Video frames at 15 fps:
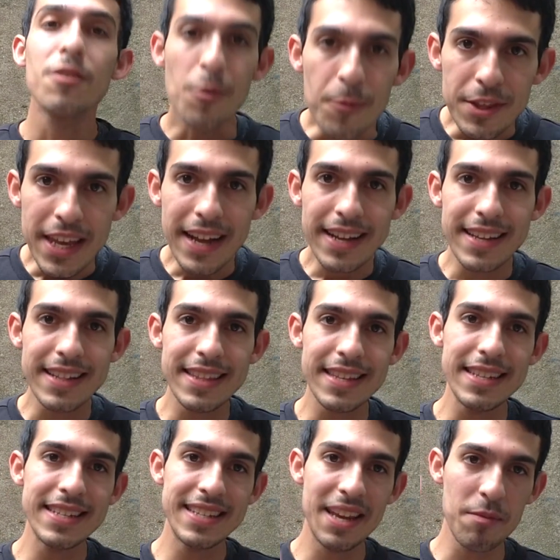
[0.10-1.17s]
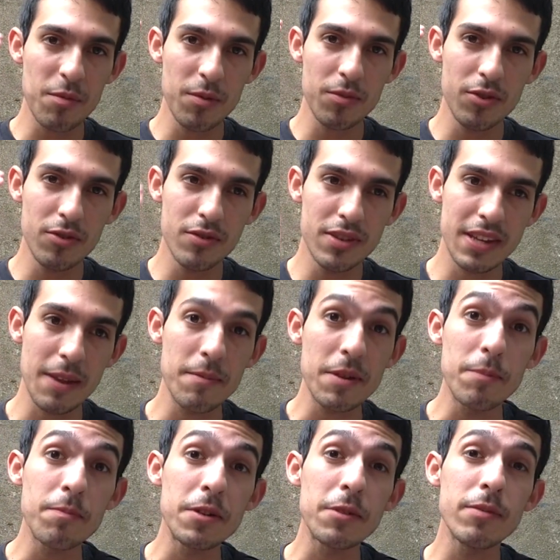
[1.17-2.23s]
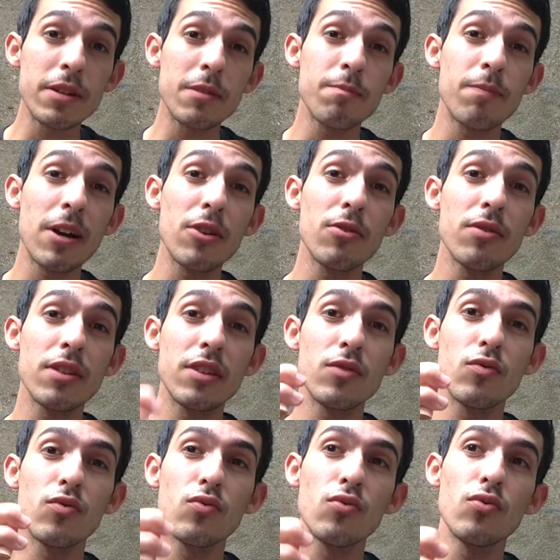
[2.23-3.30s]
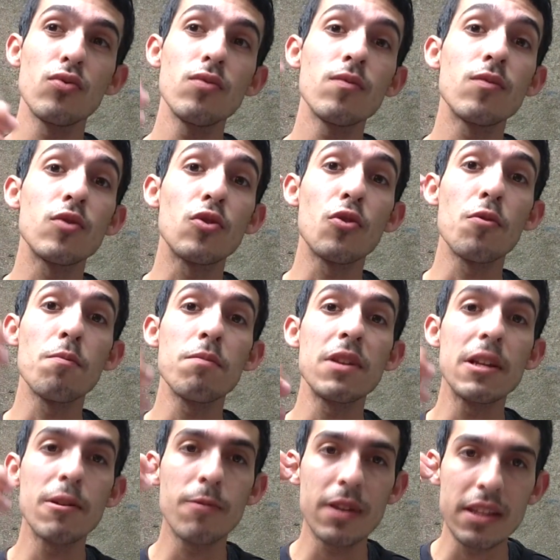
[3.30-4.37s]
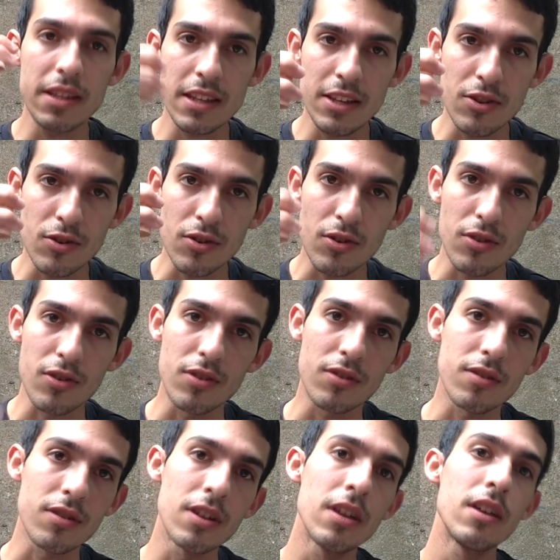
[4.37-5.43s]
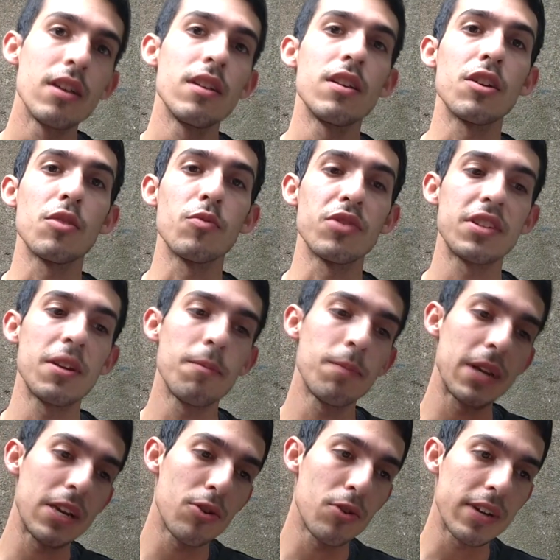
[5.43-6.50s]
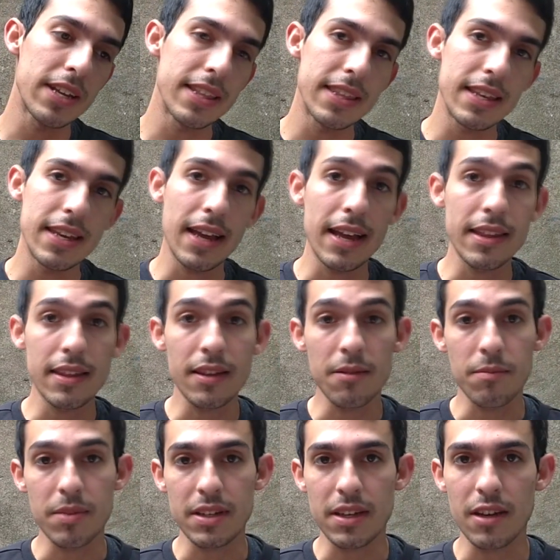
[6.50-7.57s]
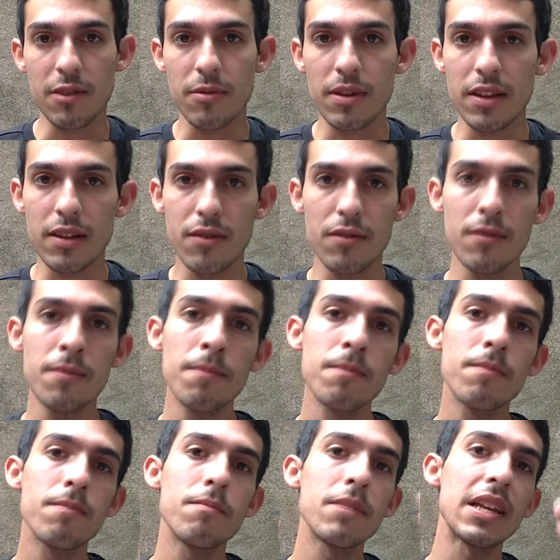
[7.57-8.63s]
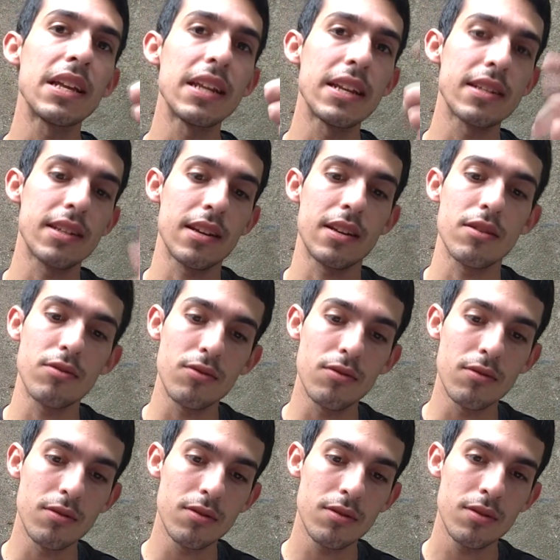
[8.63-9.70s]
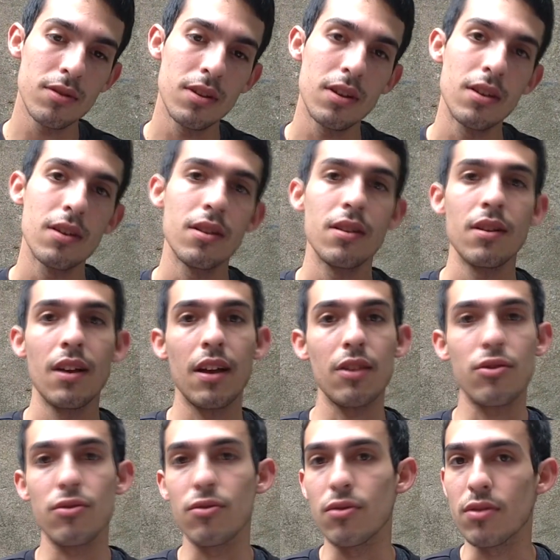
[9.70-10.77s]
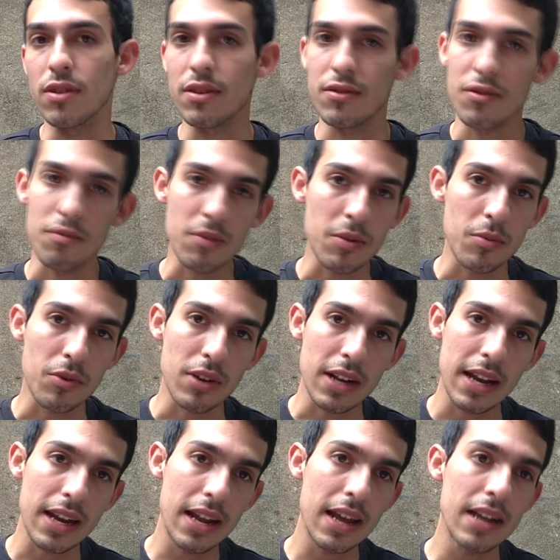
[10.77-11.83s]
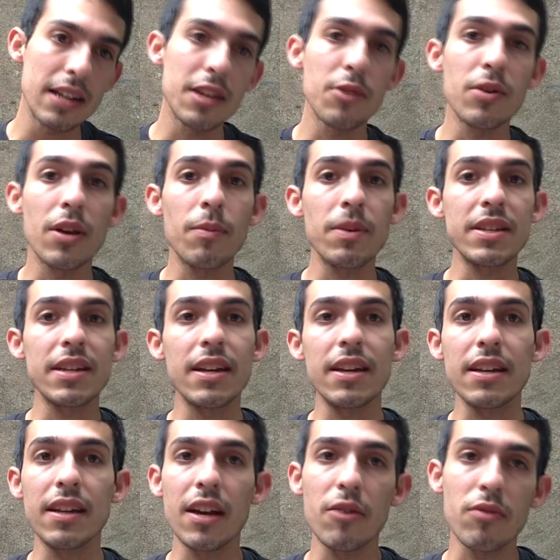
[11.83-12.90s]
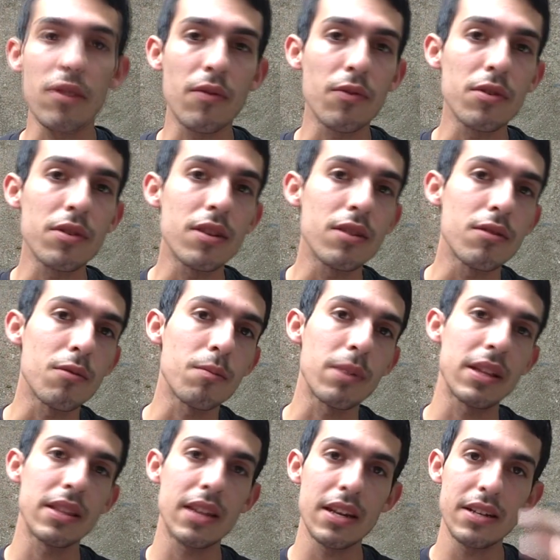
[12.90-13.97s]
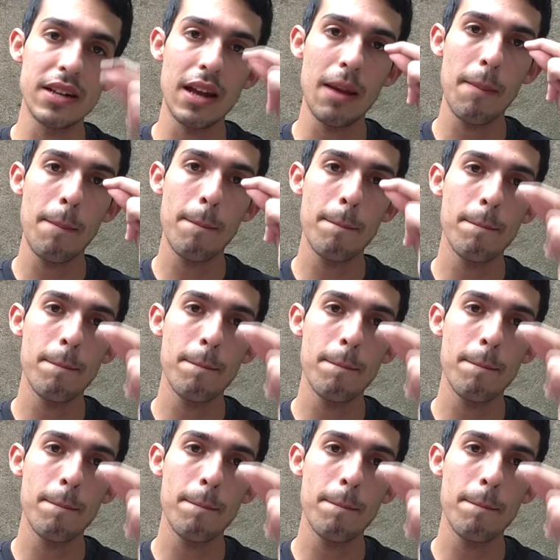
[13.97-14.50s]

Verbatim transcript: ¿Cómo están gente? Sean bienvenidos a mi primer pago de YouTube 2022, loco. Y como siempre hago gente, antes de empezar el video, mil gracias a todos, a todos los que son miembros del canal, que voy a pasar a dejar una fotito en pantalla.